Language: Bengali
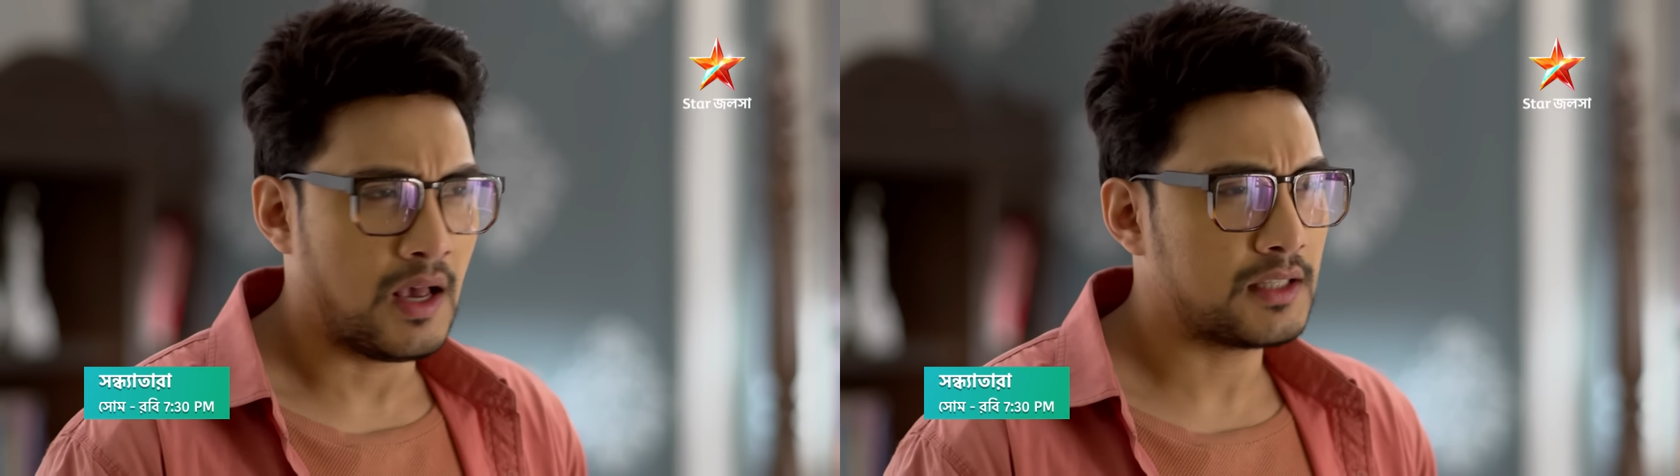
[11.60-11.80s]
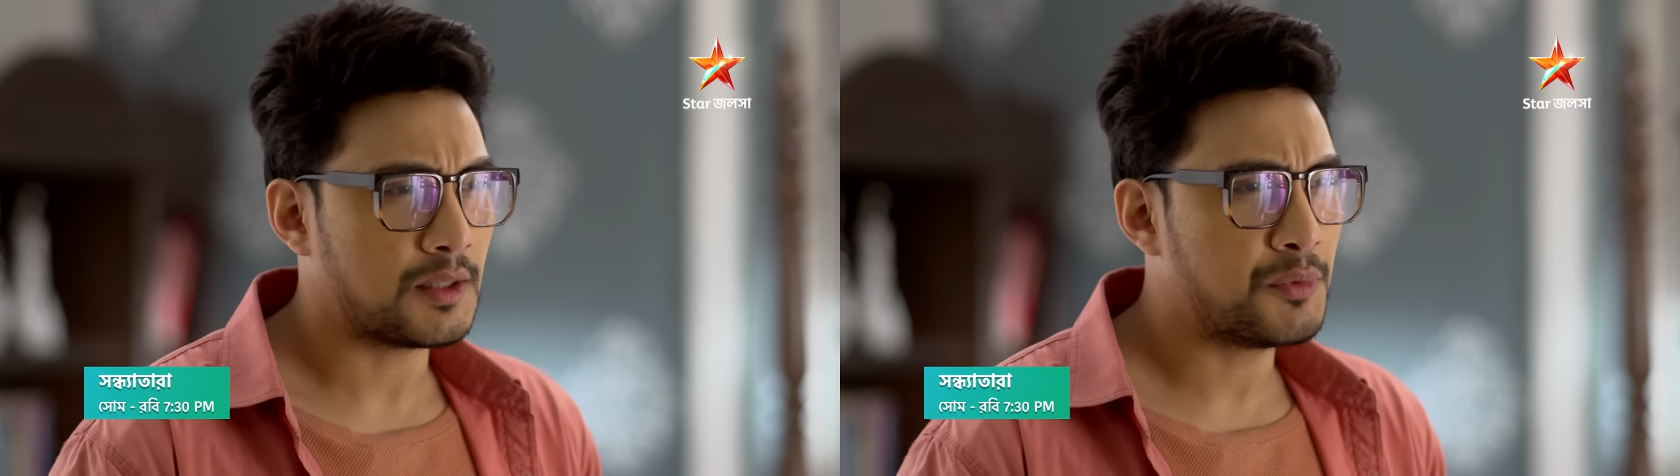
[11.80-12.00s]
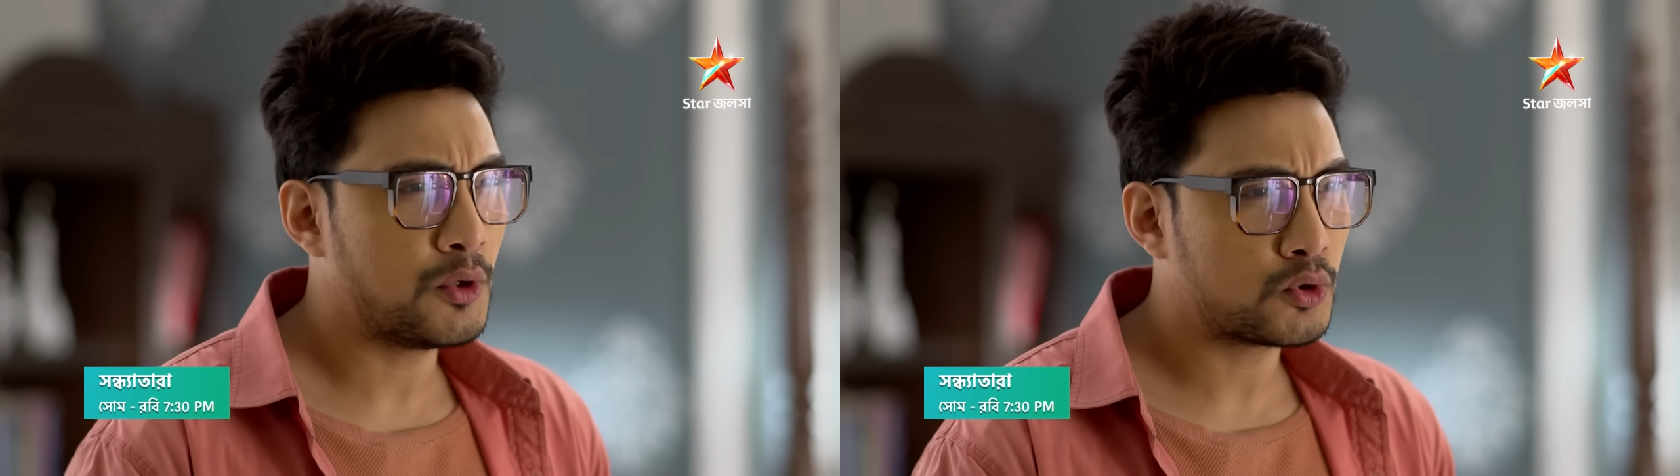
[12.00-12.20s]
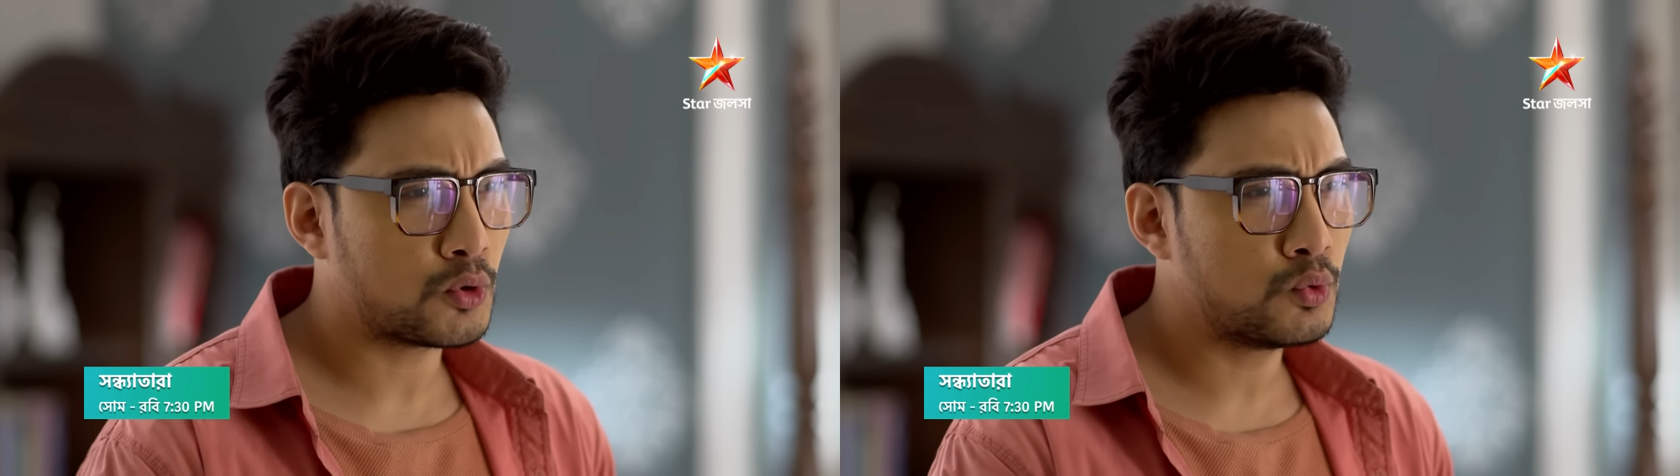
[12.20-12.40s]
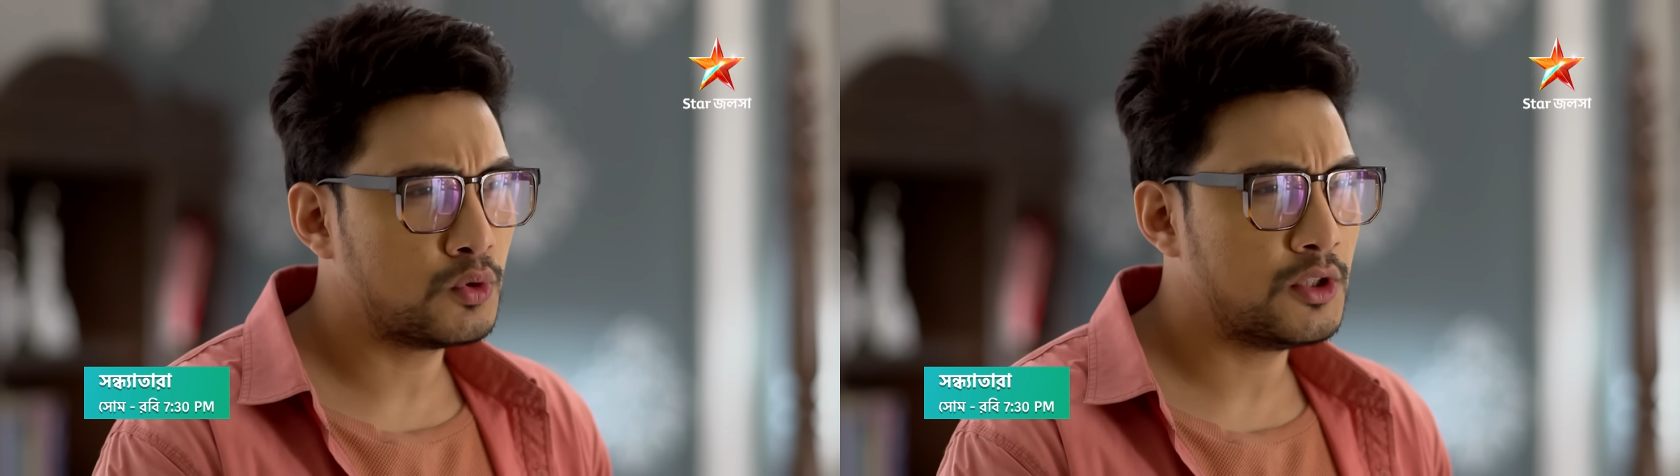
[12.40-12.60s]
আচ্ছা বিগত
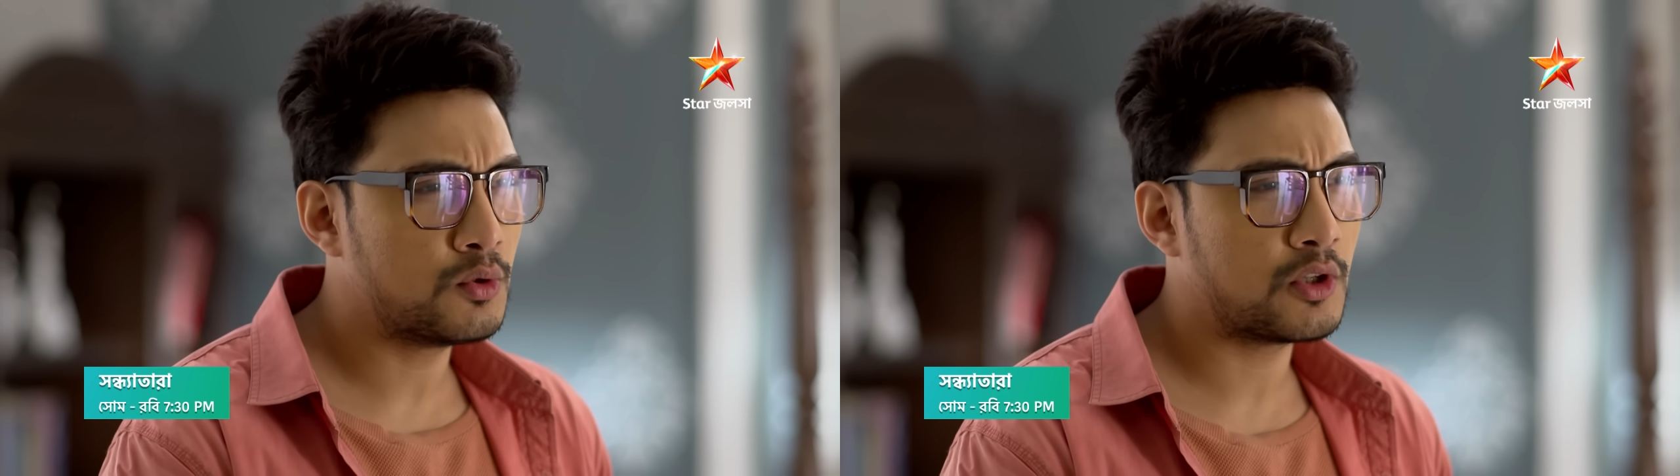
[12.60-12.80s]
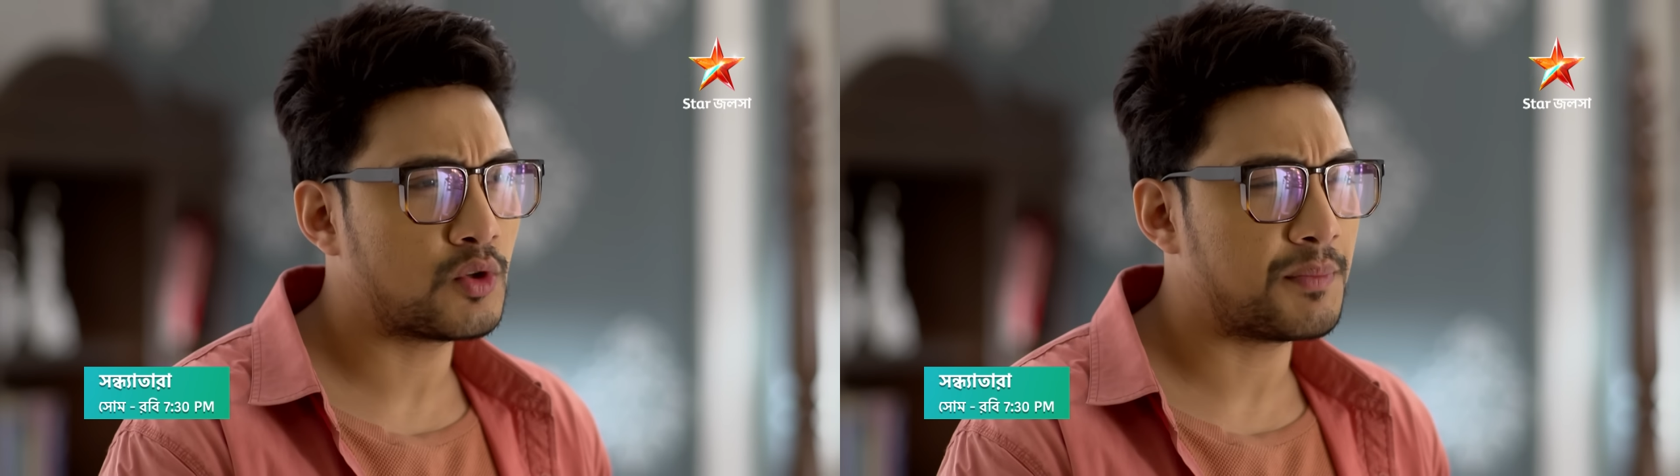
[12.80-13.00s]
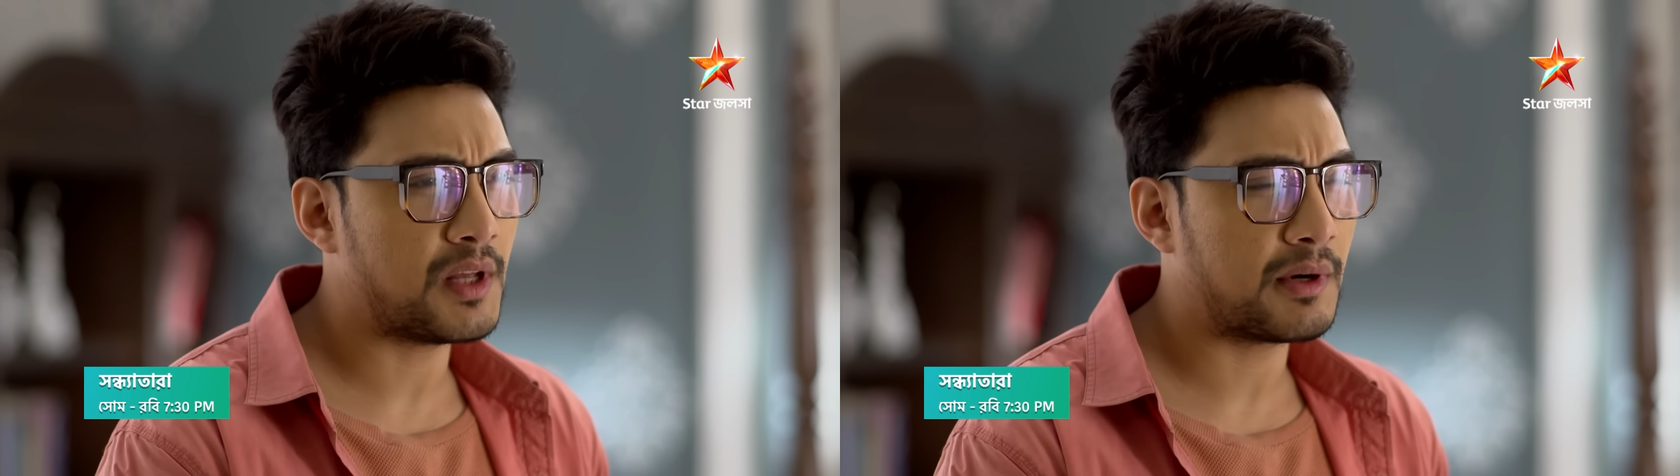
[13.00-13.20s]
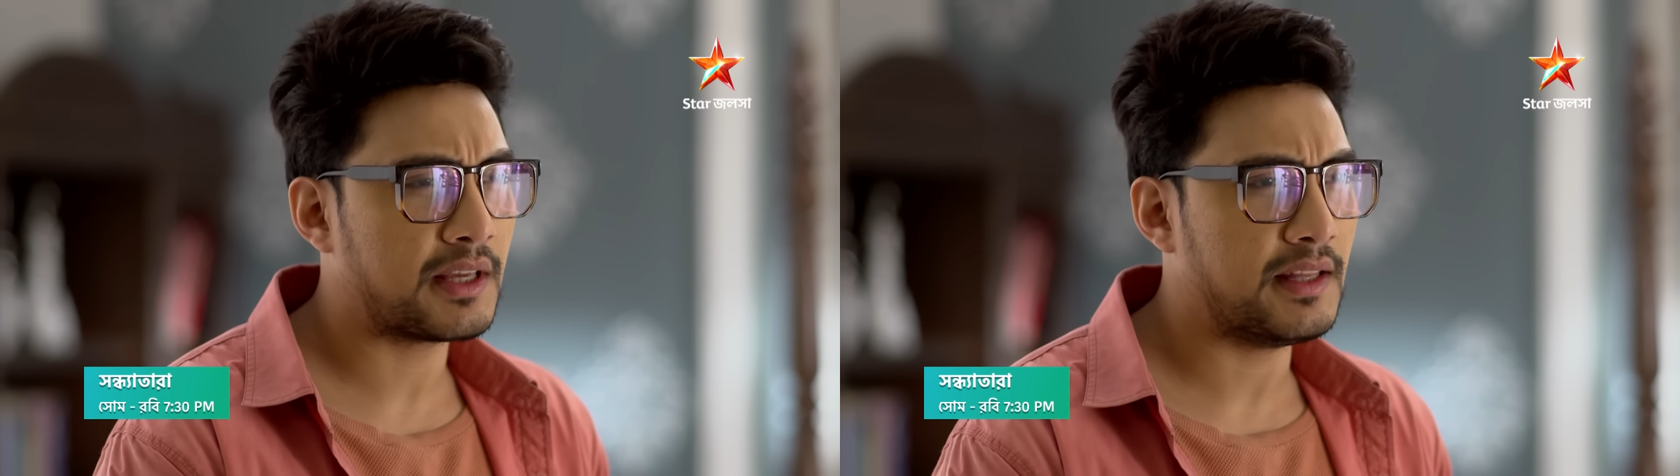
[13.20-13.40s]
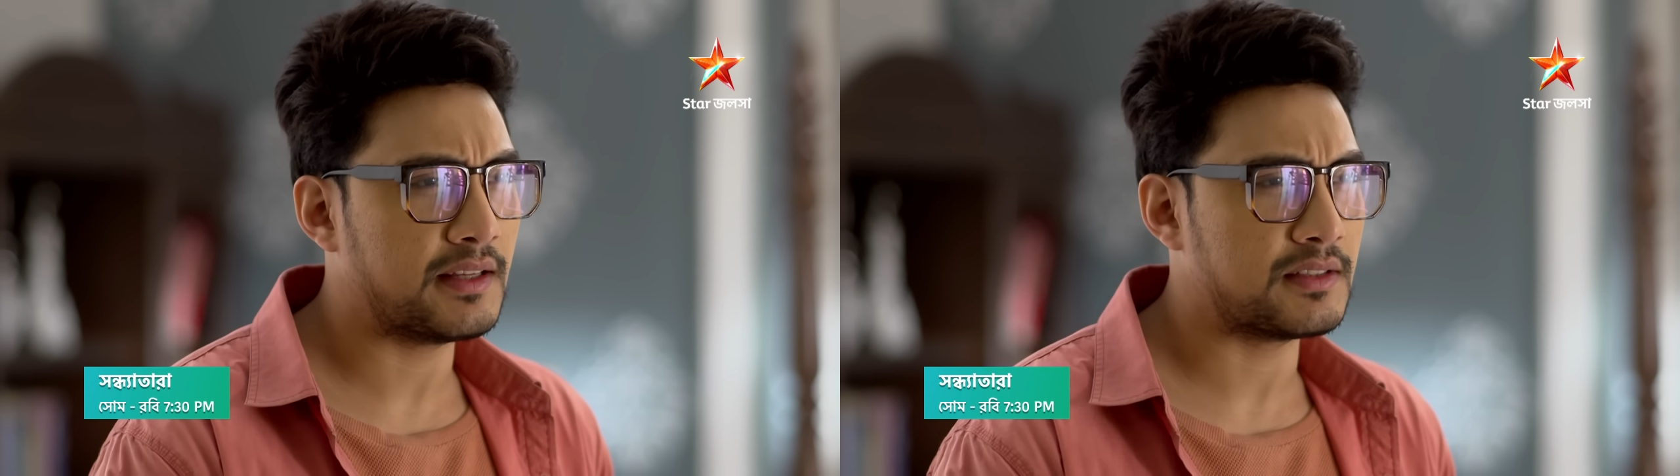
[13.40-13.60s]
দুদিন ধরে তো আপনি আমাকে
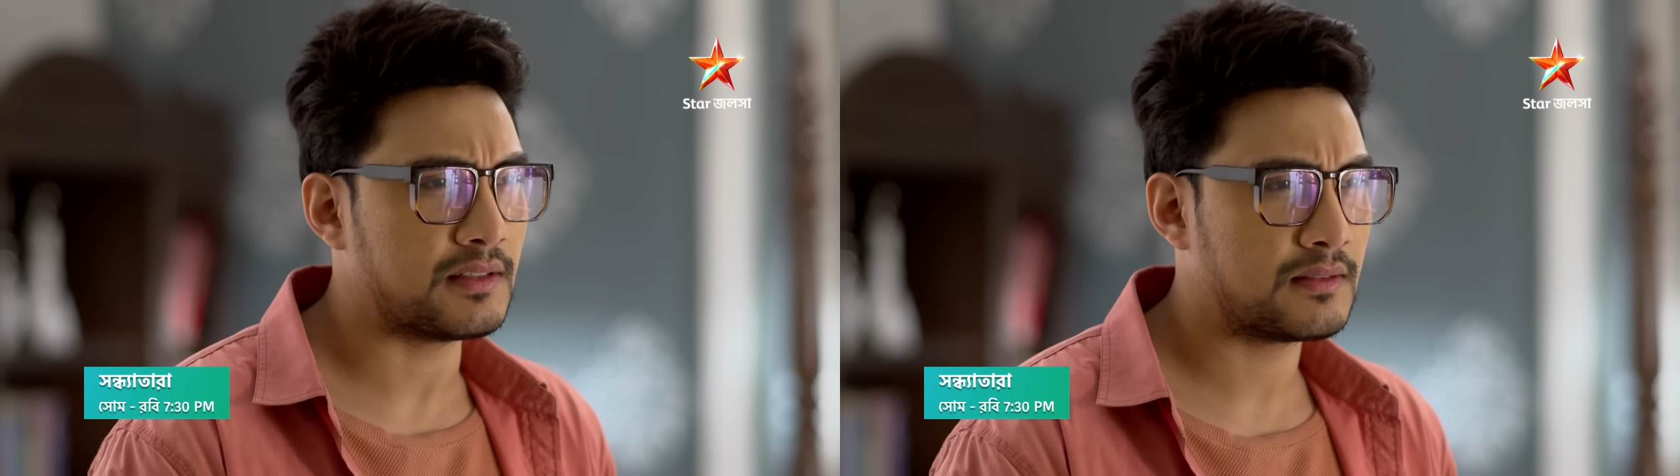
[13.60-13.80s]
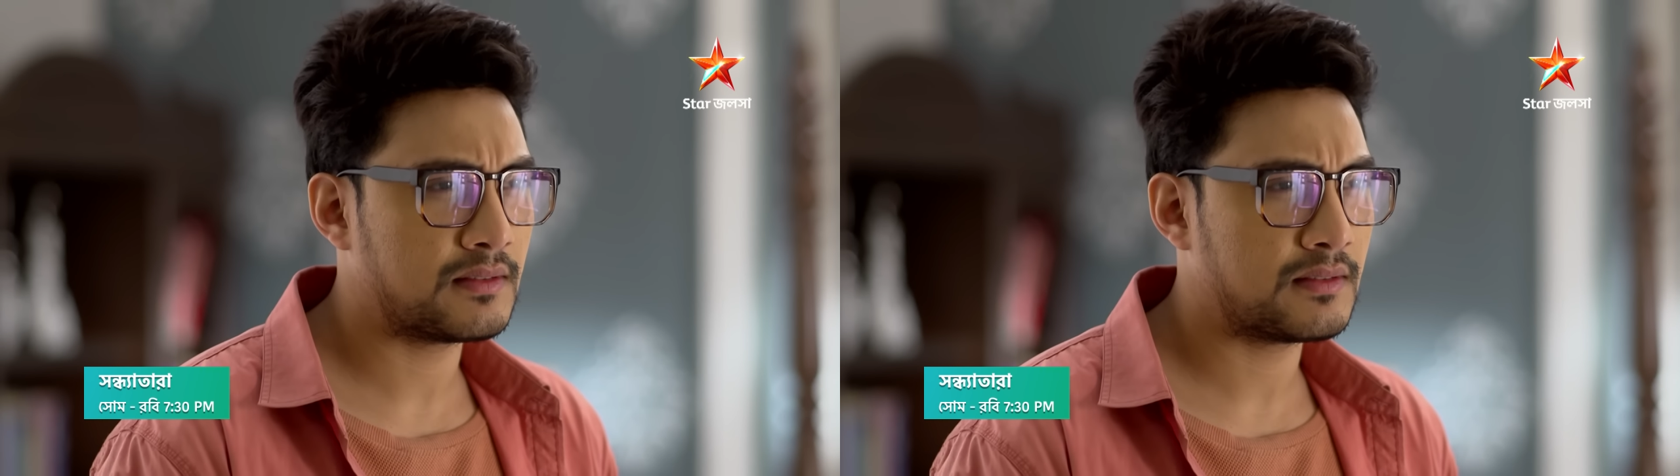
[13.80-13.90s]
দেখছেন